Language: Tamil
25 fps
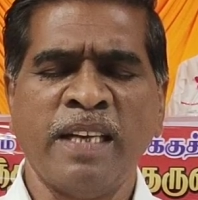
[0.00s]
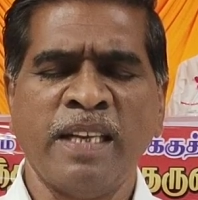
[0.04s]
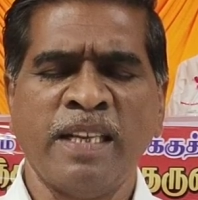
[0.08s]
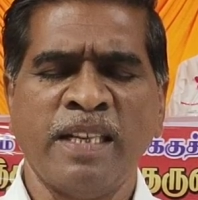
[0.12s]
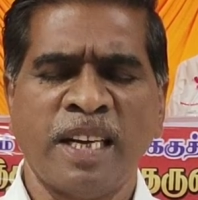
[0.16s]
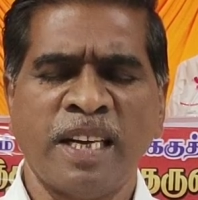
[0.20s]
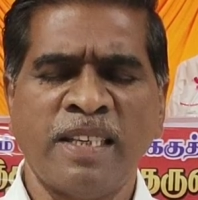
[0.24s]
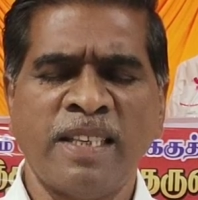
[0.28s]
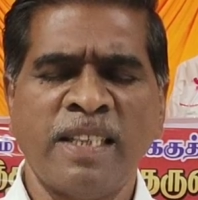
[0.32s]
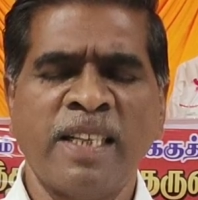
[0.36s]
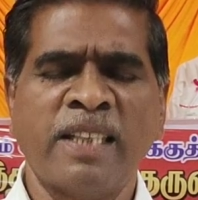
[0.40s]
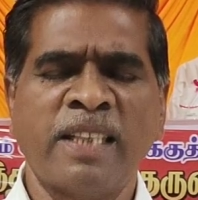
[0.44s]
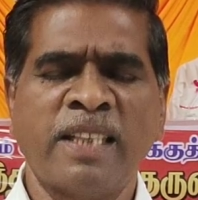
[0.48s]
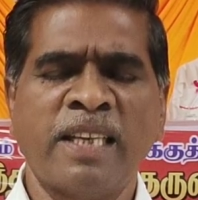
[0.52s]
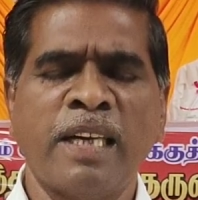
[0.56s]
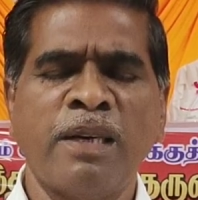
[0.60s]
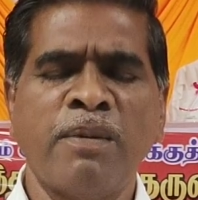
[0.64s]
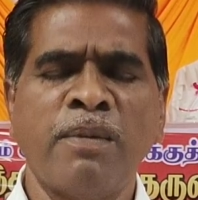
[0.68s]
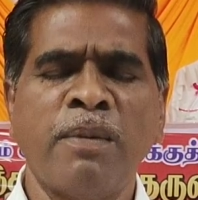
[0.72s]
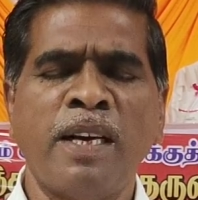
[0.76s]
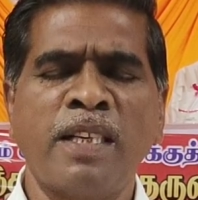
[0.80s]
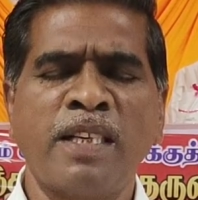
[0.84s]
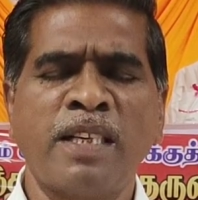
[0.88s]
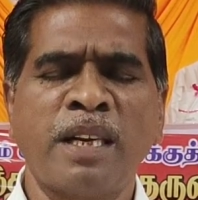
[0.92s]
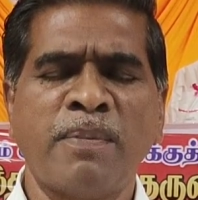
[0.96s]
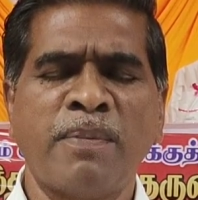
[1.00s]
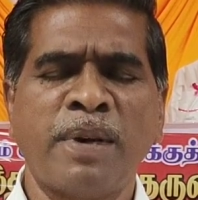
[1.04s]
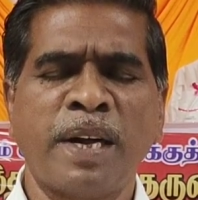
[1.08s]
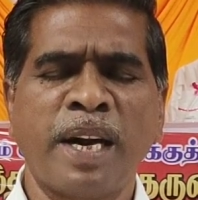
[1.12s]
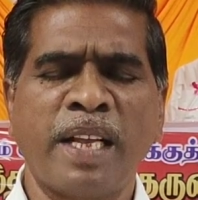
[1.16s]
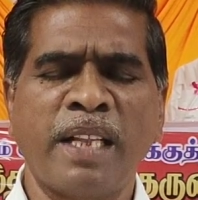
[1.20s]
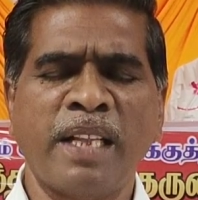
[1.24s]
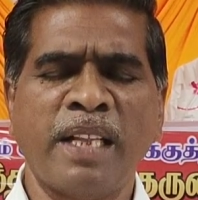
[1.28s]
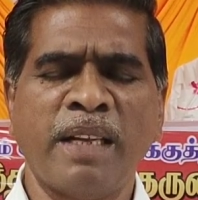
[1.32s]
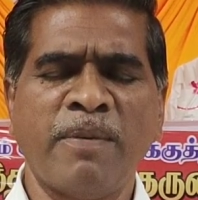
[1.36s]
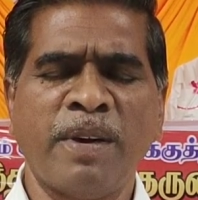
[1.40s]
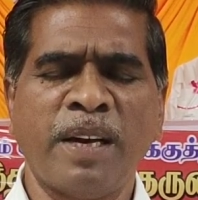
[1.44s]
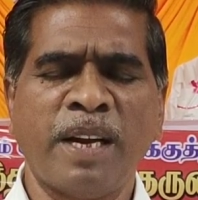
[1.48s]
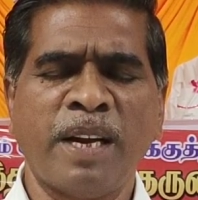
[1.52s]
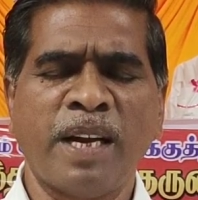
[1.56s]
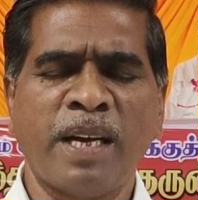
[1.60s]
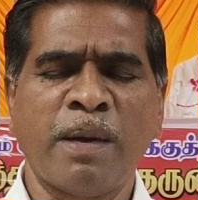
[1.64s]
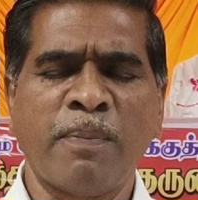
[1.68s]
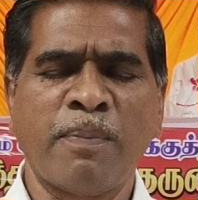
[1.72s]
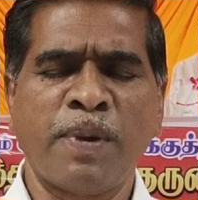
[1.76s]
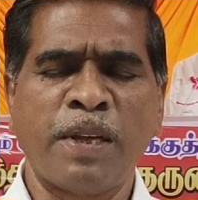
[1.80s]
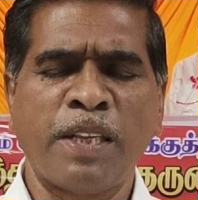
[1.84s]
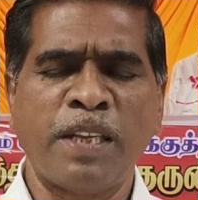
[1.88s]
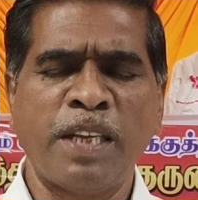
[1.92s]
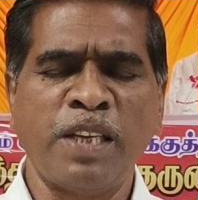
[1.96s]
சற்று தடுமாற்றம்
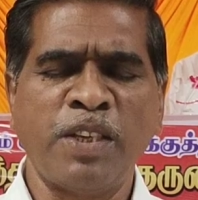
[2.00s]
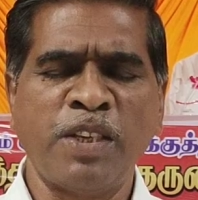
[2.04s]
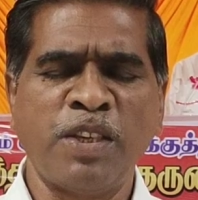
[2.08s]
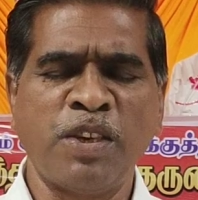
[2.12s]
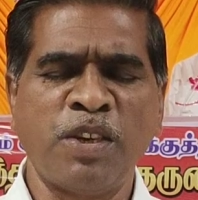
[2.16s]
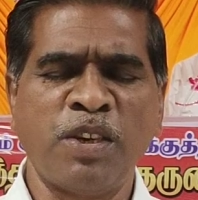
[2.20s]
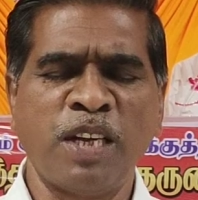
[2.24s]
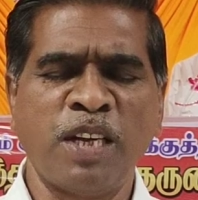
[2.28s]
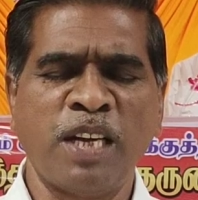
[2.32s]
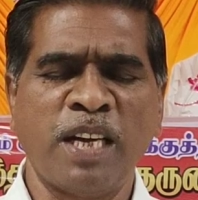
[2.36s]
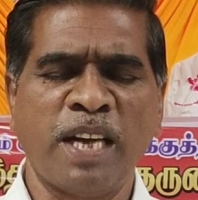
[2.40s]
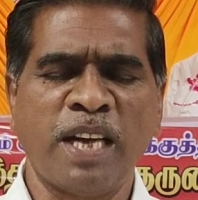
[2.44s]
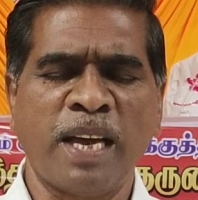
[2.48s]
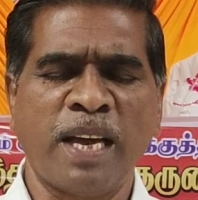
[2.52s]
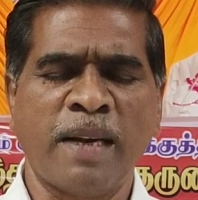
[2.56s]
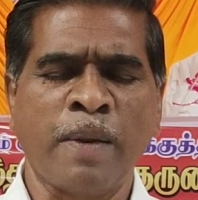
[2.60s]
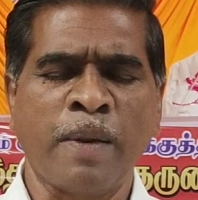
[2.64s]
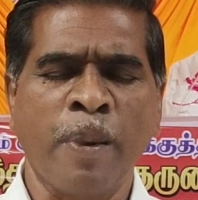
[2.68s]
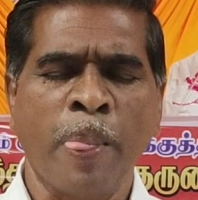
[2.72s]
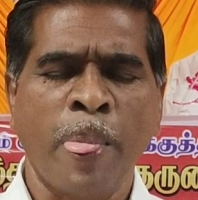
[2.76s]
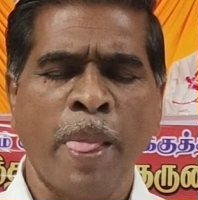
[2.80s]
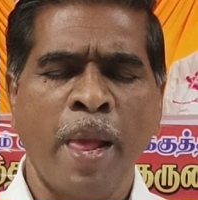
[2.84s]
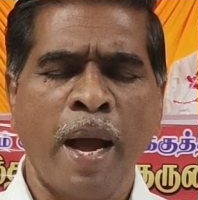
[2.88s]
அடைந்தவராக பதில் சொல்லுகிறார்